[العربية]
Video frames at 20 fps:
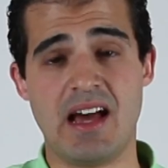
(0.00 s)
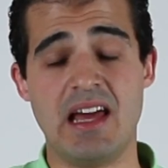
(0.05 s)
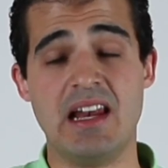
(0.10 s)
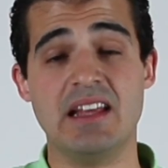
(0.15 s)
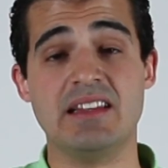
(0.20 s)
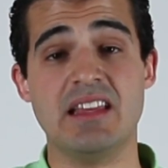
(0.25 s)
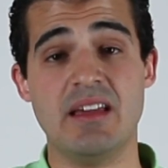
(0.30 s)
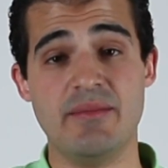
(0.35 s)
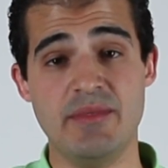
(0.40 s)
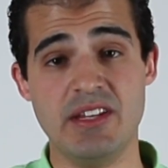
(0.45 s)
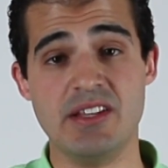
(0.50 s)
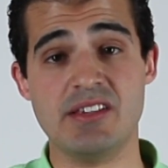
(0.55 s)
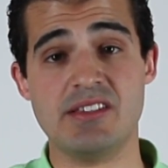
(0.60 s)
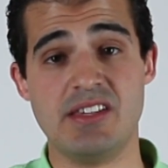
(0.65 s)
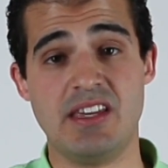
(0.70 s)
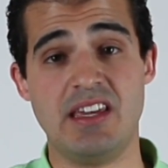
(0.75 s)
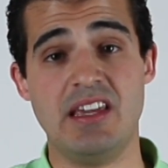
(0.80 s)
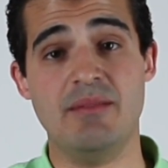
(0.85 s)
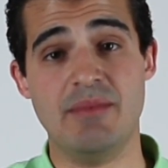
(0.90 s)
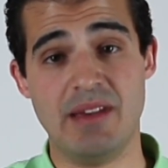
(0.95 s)
على التامين
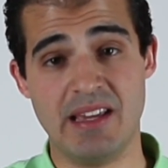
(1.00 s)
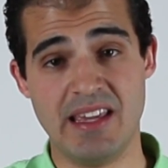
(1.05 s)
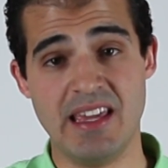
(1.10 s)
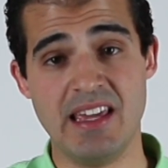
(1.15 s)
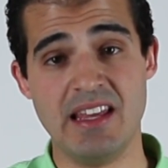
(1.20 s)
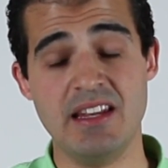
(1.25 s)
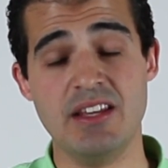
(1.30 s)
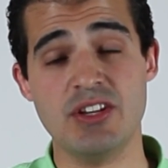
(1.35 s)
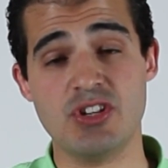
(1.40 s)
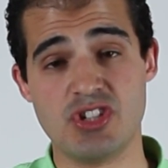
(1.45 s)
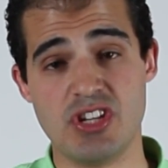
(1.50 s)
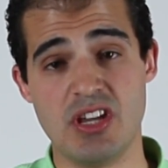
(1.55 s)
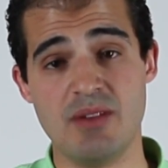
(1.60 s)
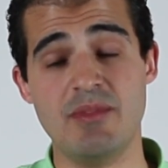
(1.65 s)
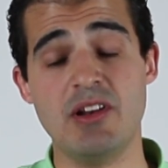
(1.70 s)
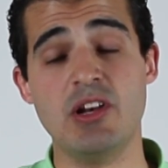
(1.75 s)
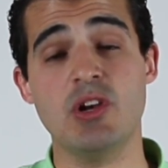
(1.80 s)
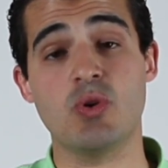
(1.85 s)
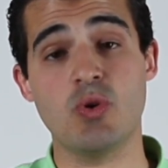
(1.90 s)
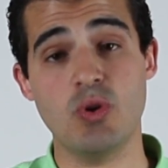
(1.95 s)
الصحي المجاني
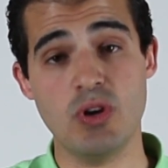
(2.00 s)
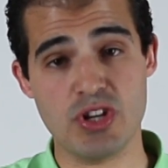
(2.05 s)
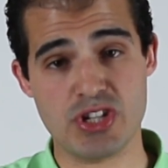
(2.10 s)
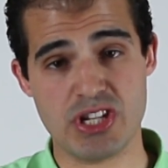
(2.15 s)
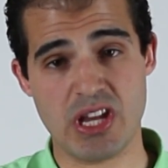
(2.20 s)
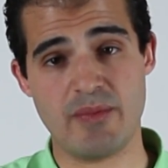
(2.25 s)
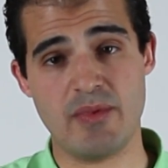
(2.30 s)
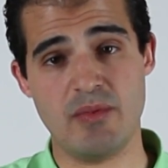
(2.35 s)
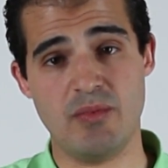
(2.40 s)
الشامل لكل الشعب